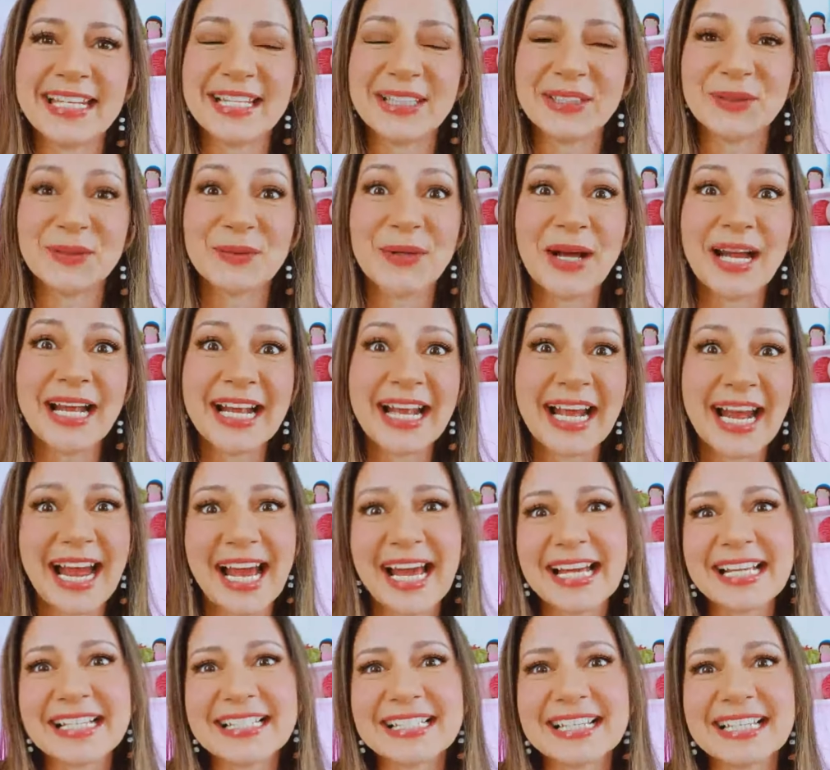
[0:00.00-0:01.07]
na tua
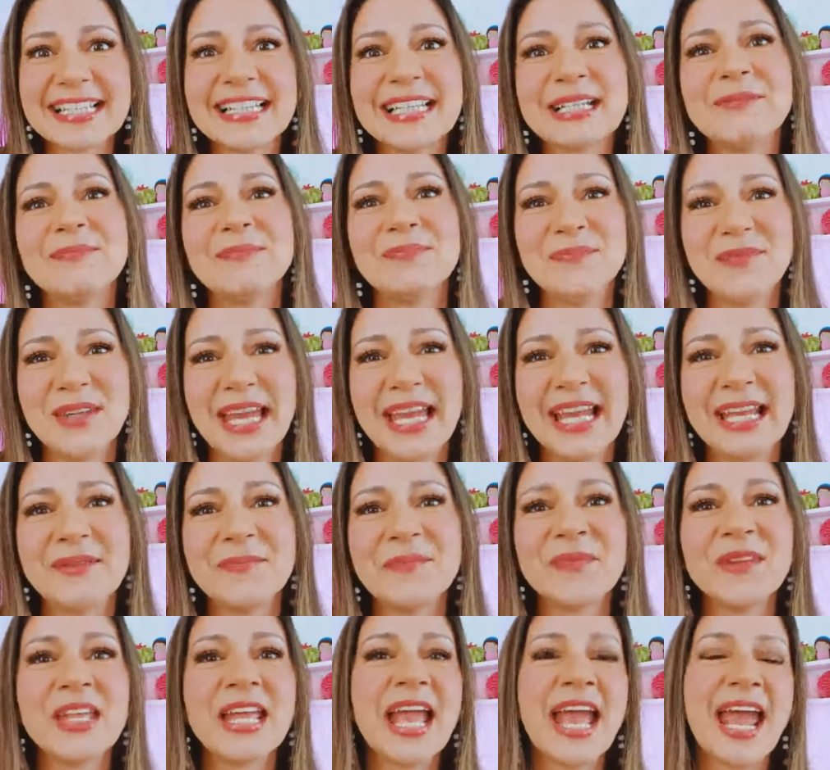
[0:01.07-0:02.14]
casa também.